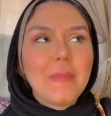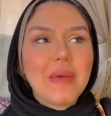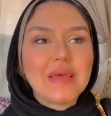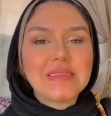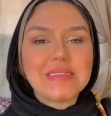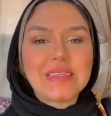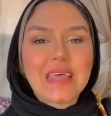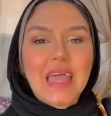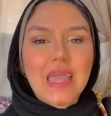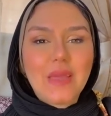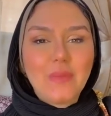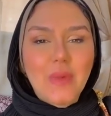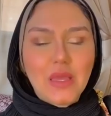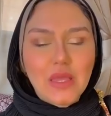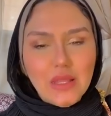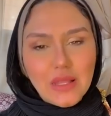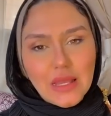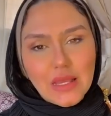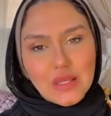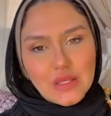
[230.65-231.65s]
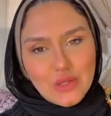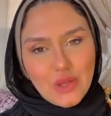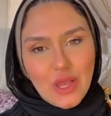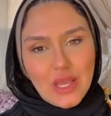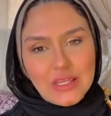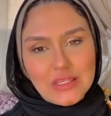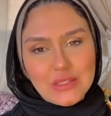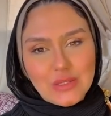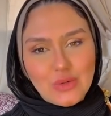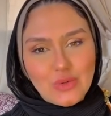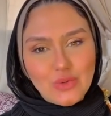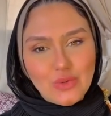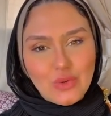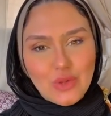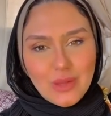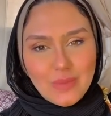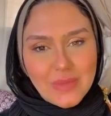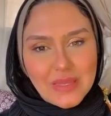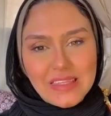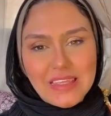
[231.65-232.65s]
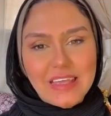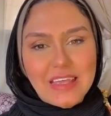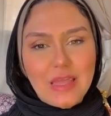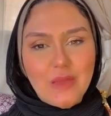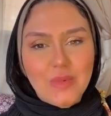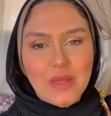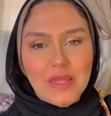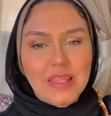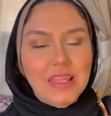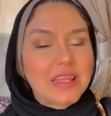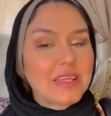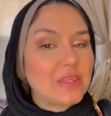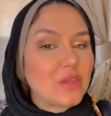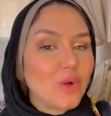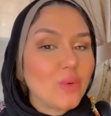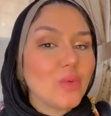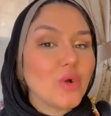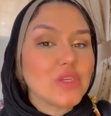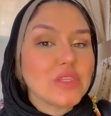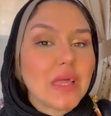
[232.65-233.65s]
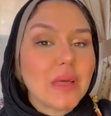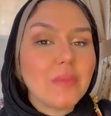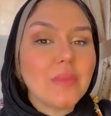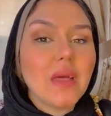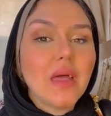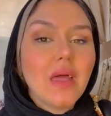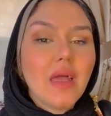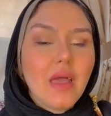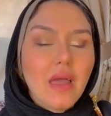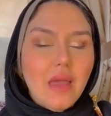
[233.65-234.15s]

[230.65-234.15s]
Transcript: بس هيبين لك ان هو عايز يكون قريب منك هيبين لك ان هو مهتم